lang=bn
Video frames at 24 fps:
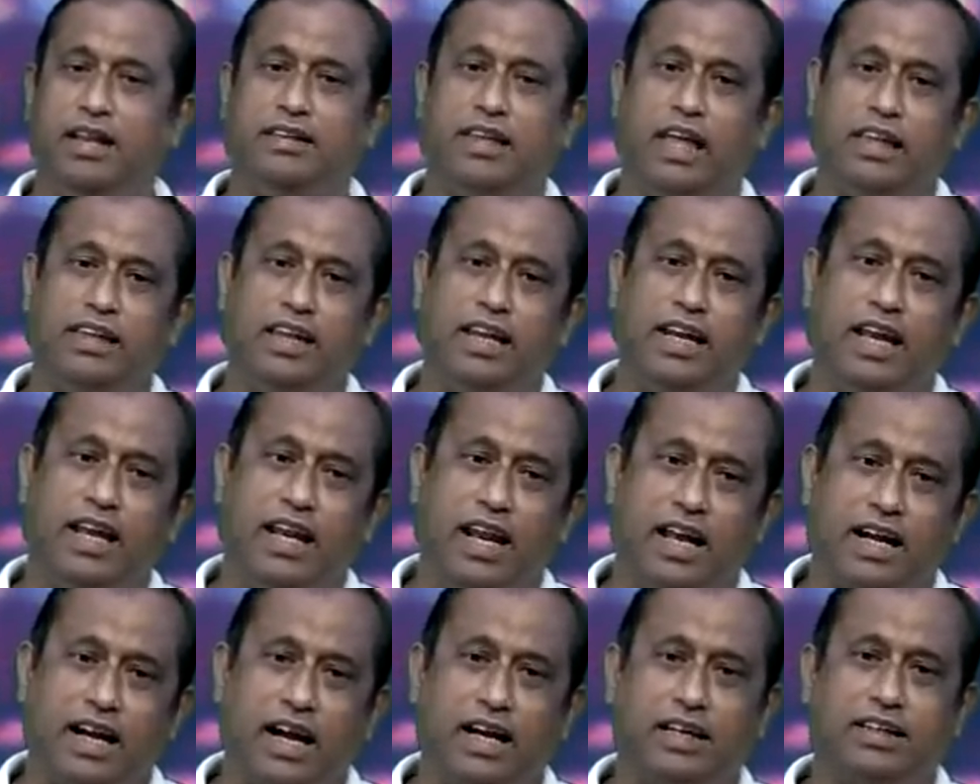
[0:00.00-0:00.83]
তাদের
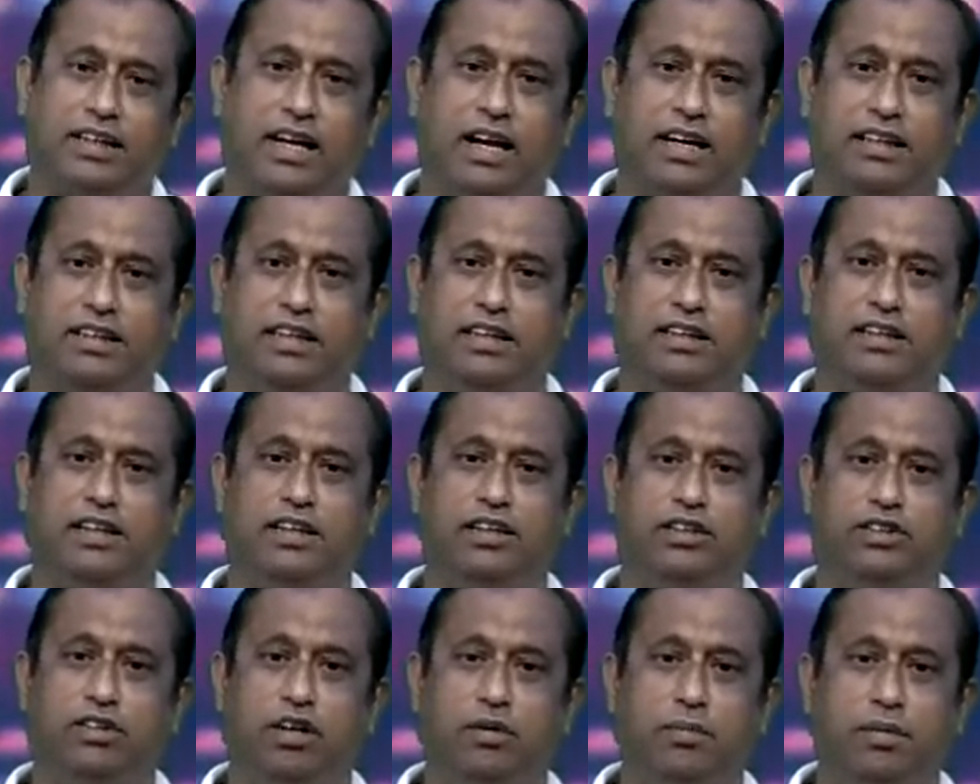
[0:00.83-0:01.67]
এলাকার স্বার্থে
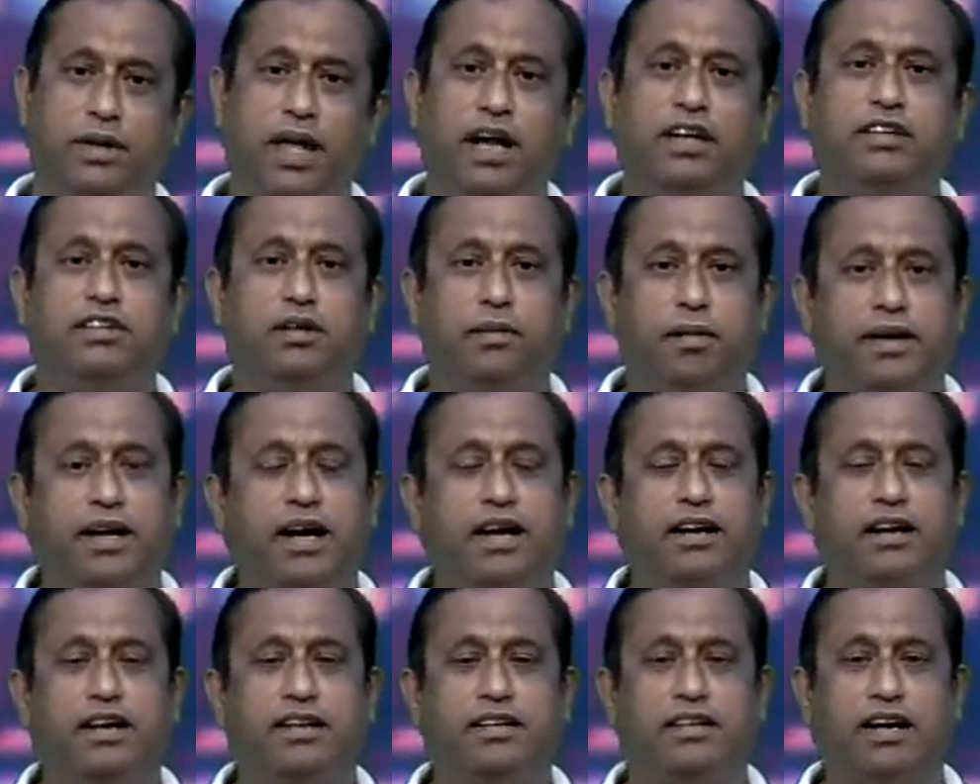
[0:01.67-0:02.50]
শিলচর বিধানসভা
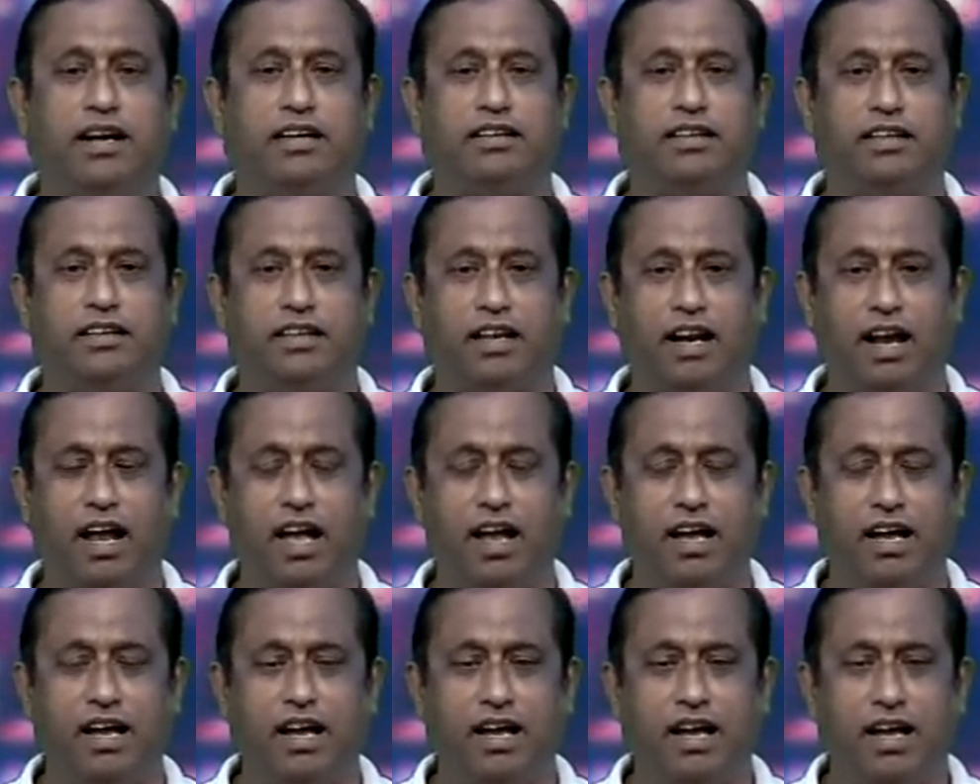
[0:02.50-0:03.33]
কেন্দ্রের স্বার্থে তারা
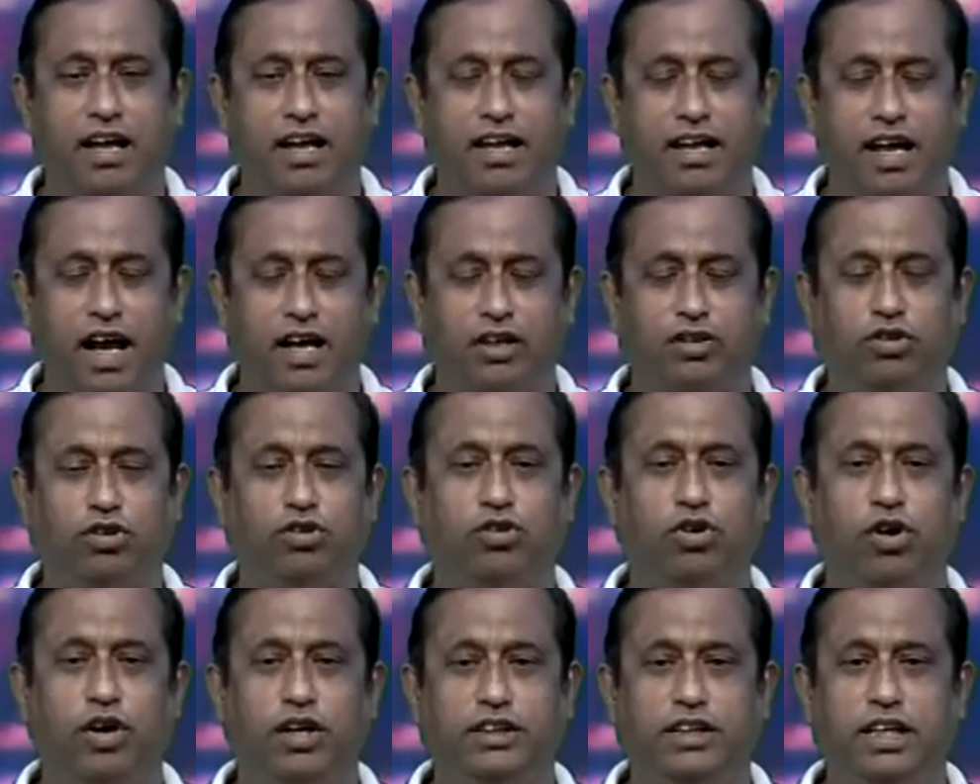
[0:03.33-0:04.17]

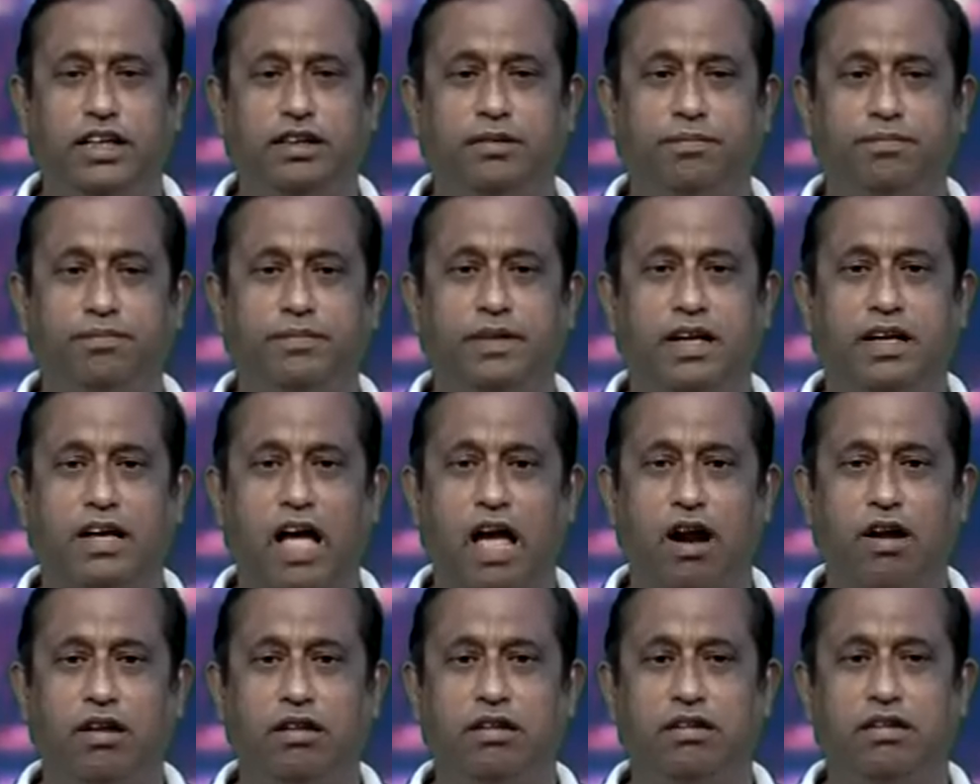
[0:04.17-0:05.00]
একজুট হয়েছেন
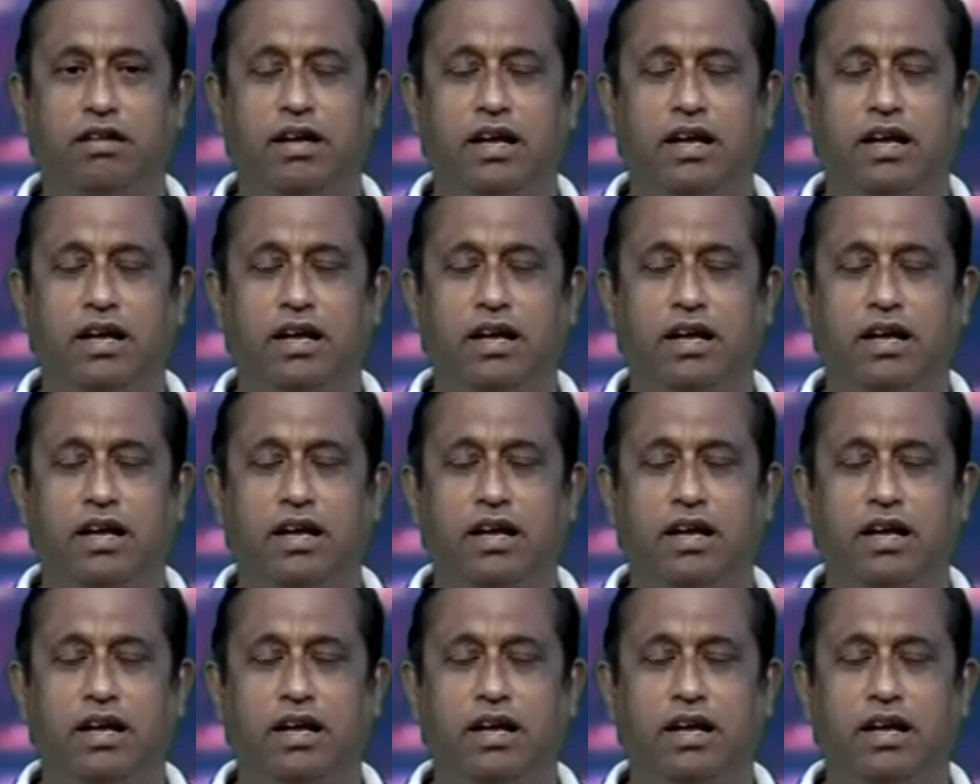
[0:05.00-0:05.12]
কারণ